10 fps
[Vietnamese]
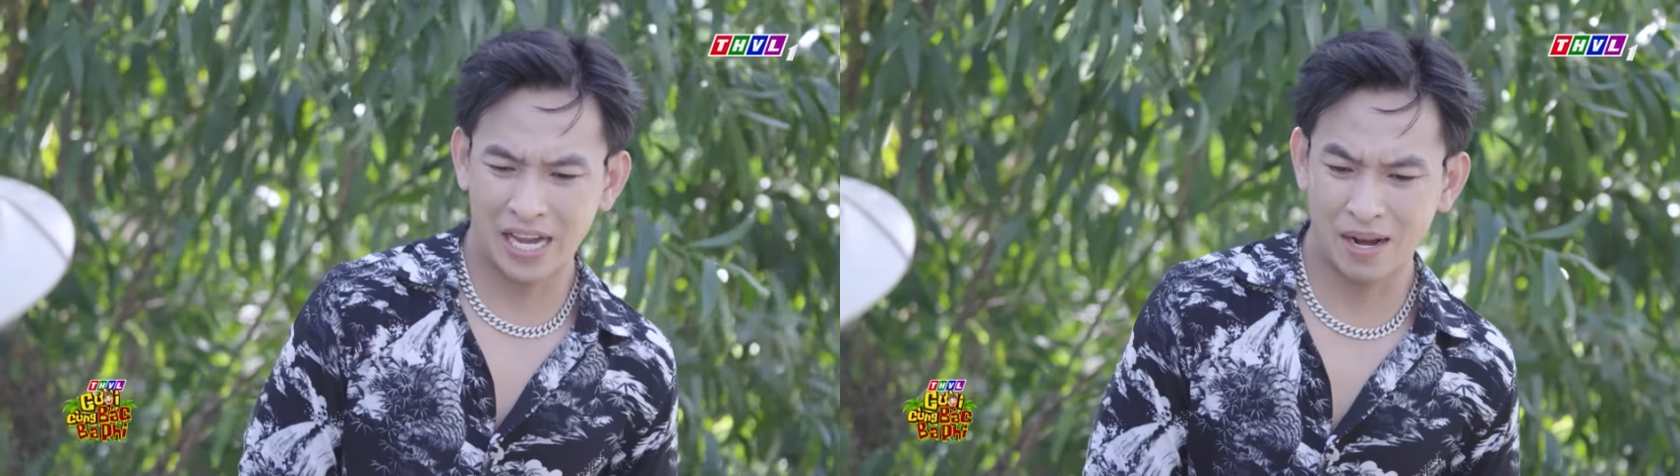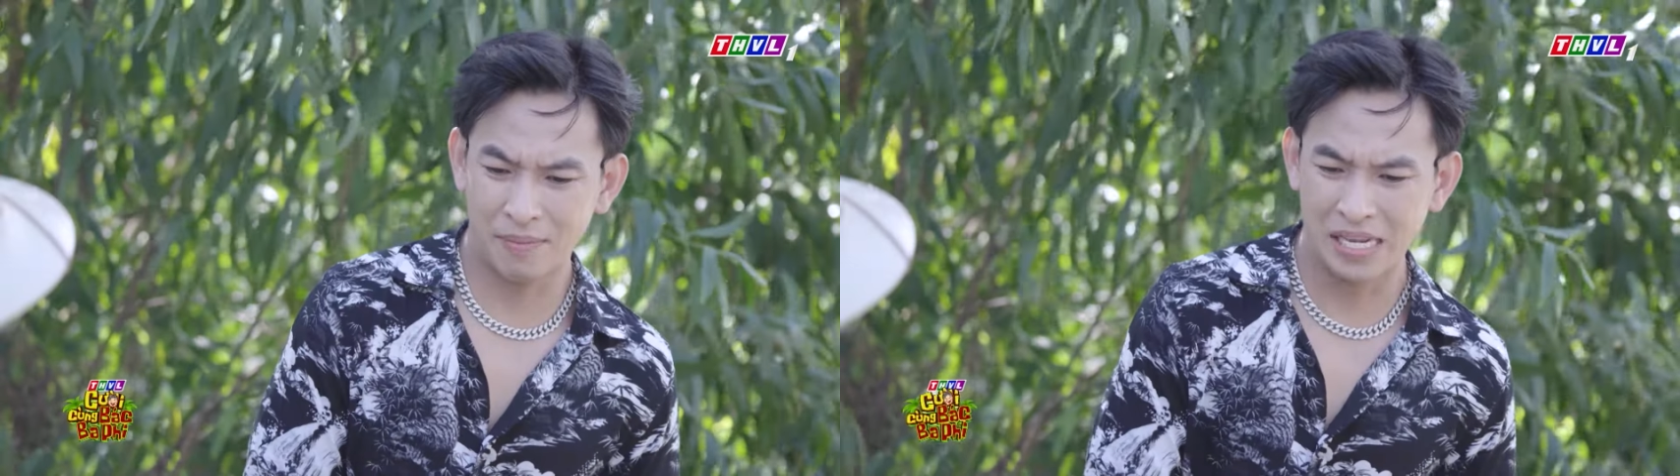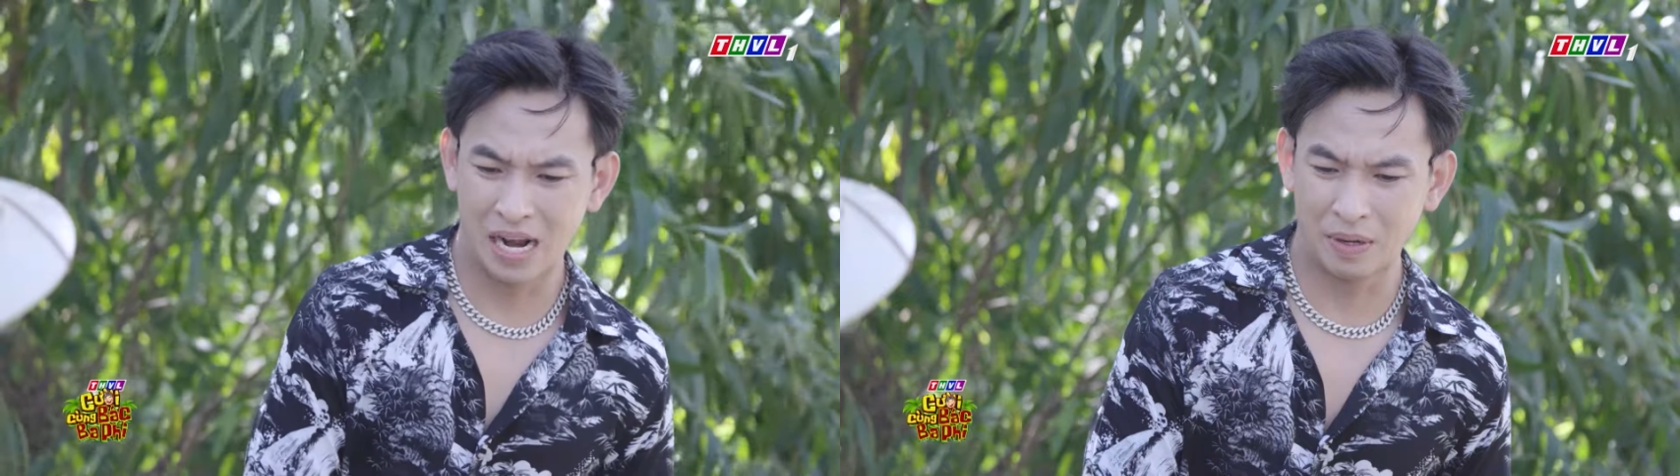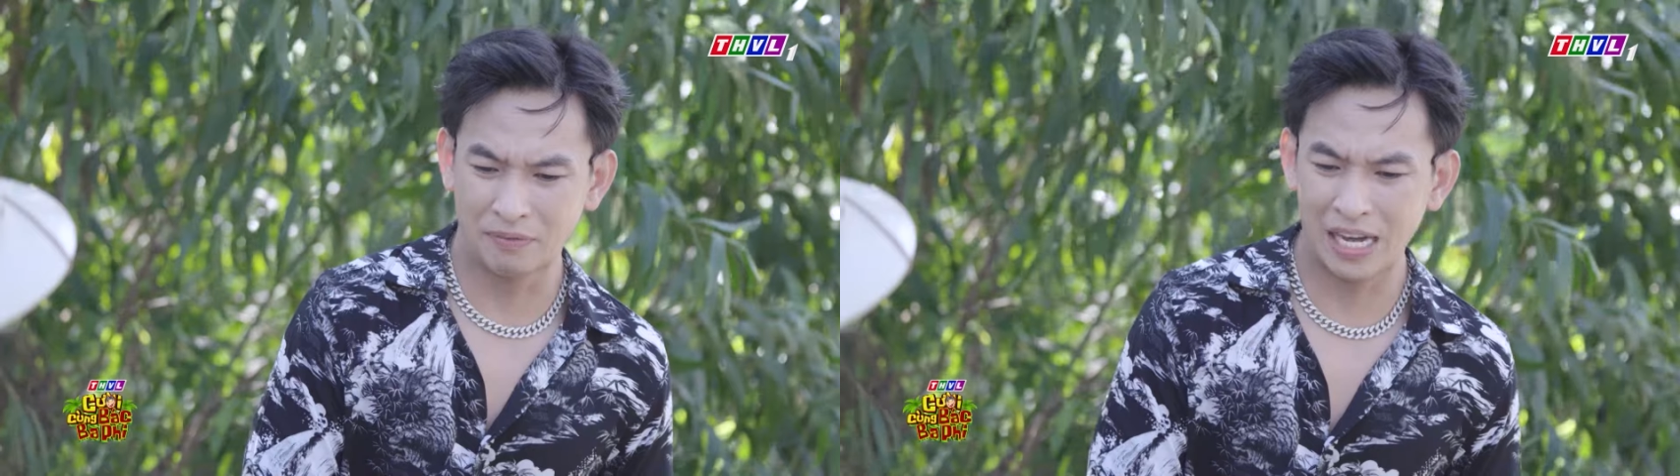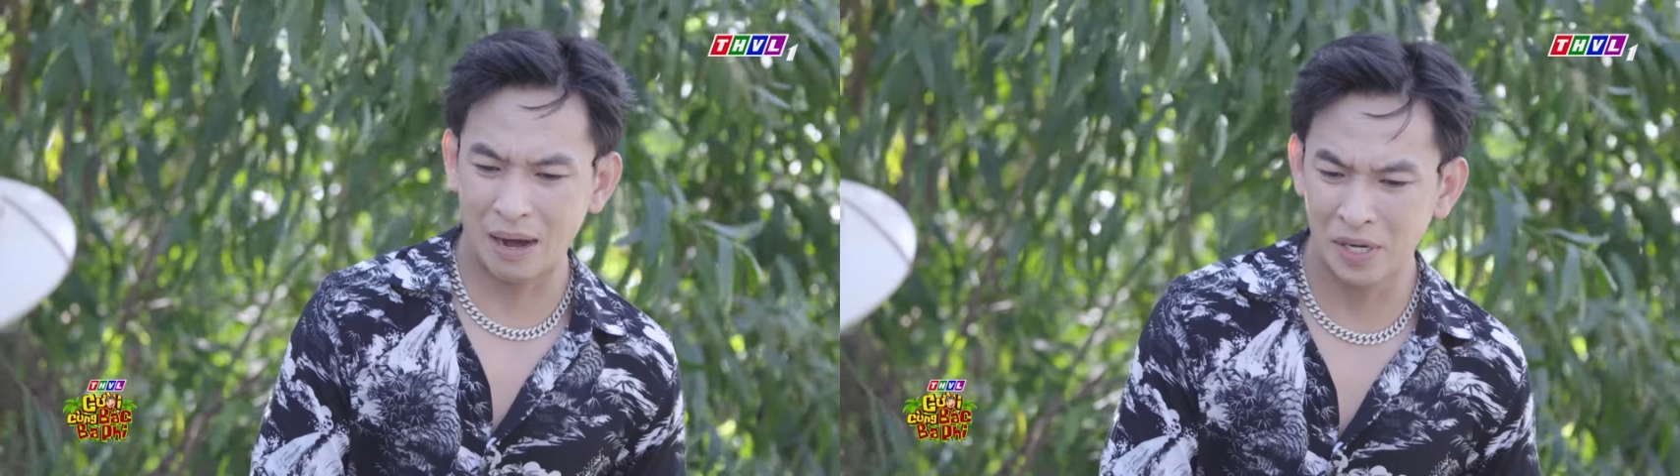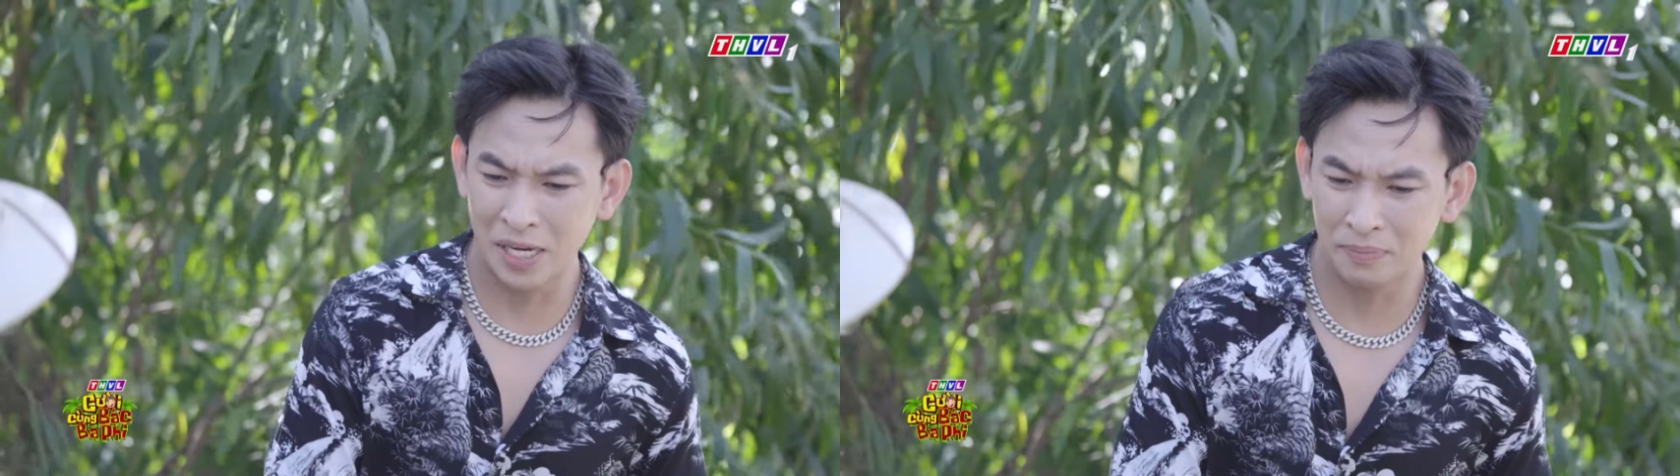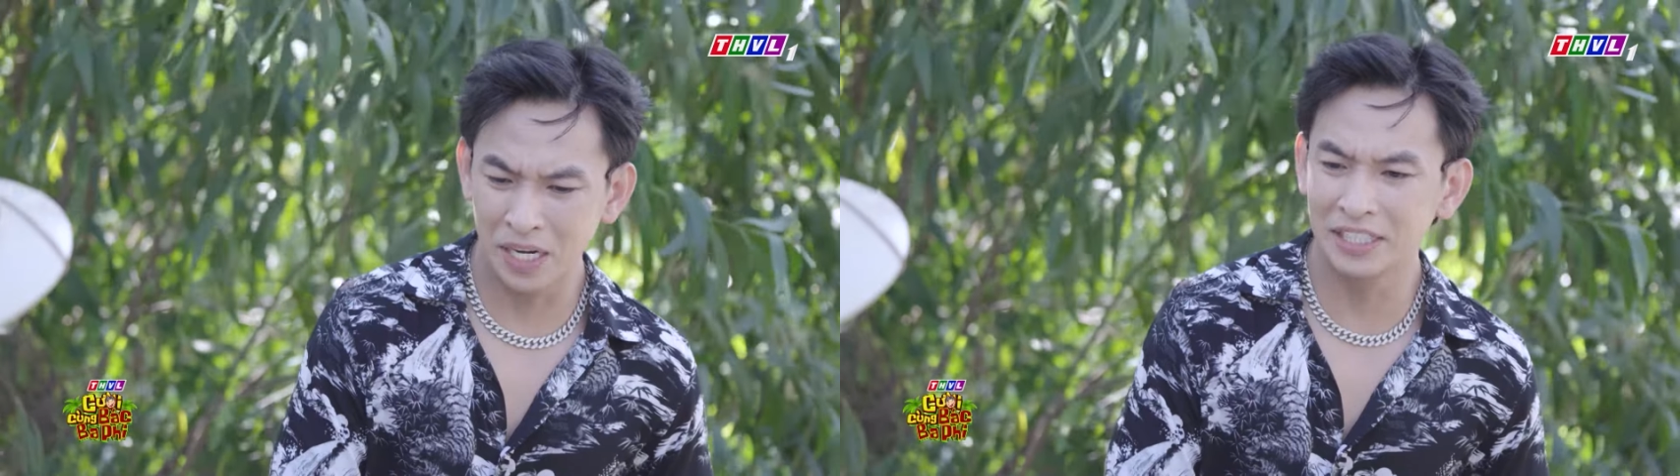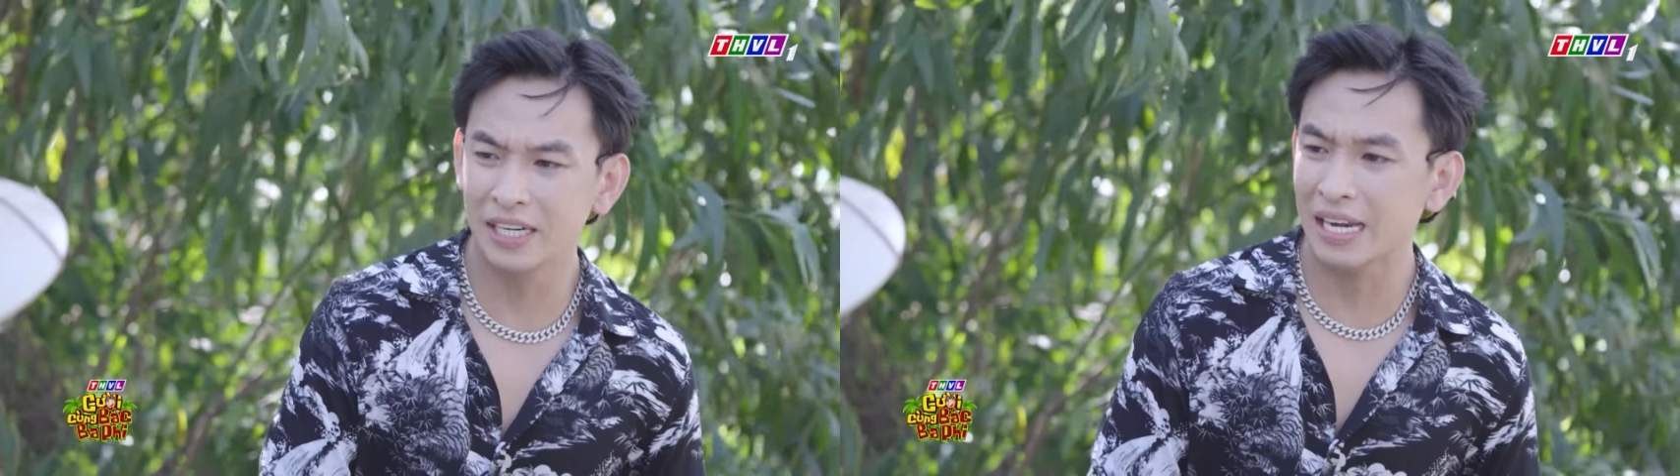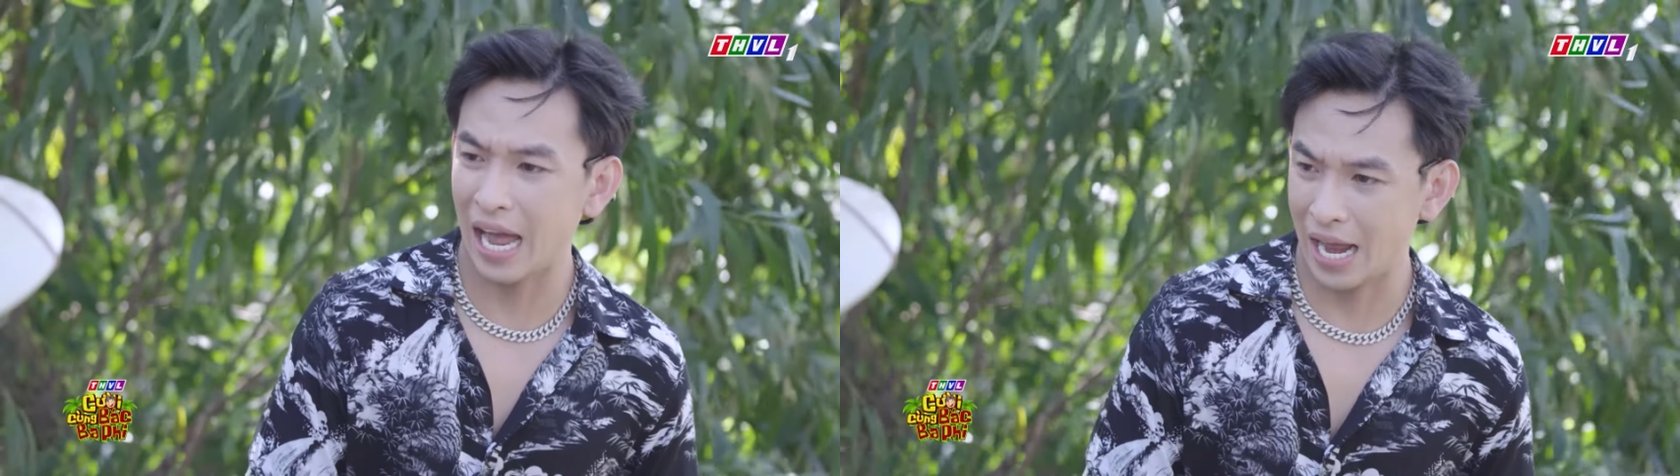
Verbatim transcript: vậy là bây giờ mình phải làm clip đến chính